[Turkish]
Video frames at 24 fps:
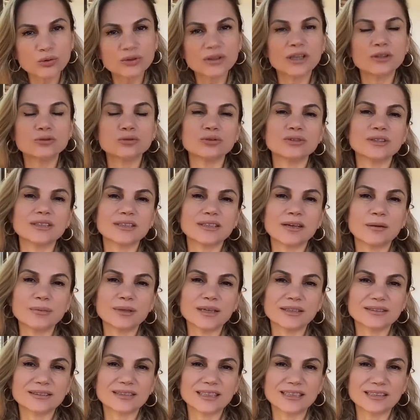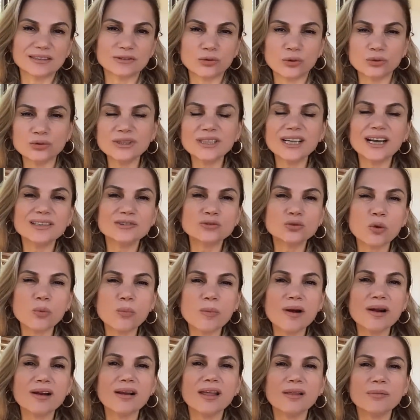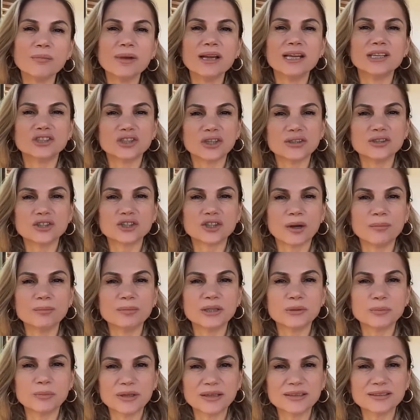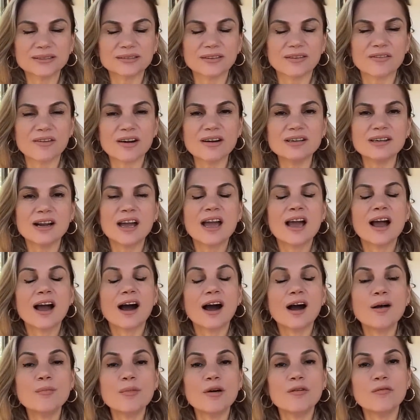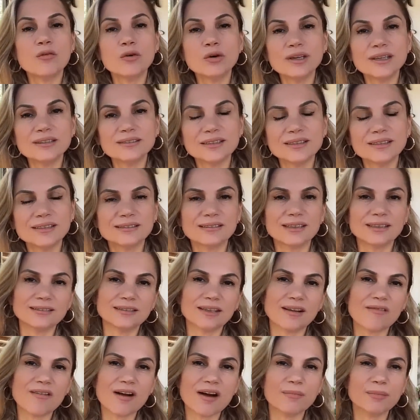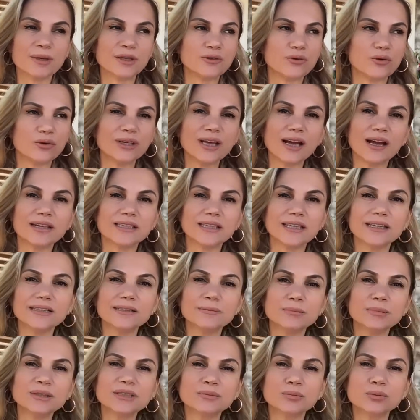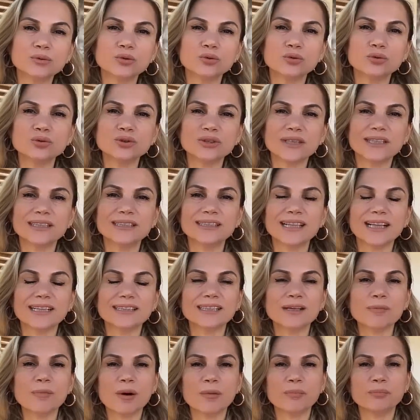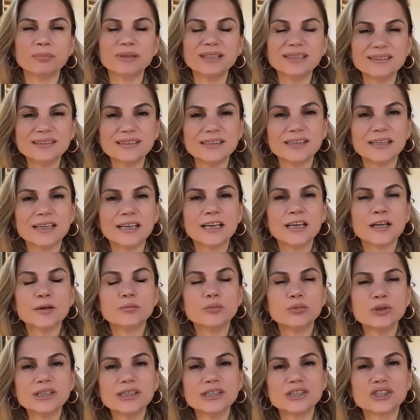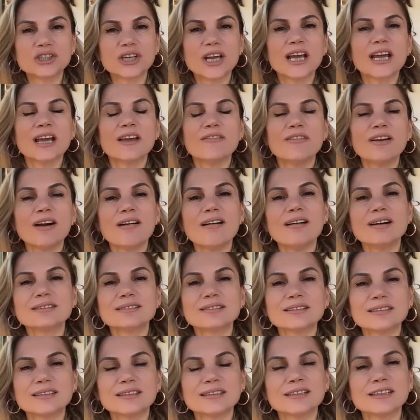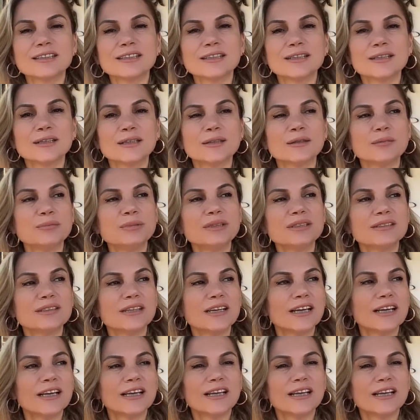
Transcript: Ondan sonra tekrar biraz geri döndü. Yani toparlanmaya çalışan bir piyasa var ama volatilite devam ediyor. Yani hani biz bunun üzerinden tamam bitti bu iş ve artık e, bir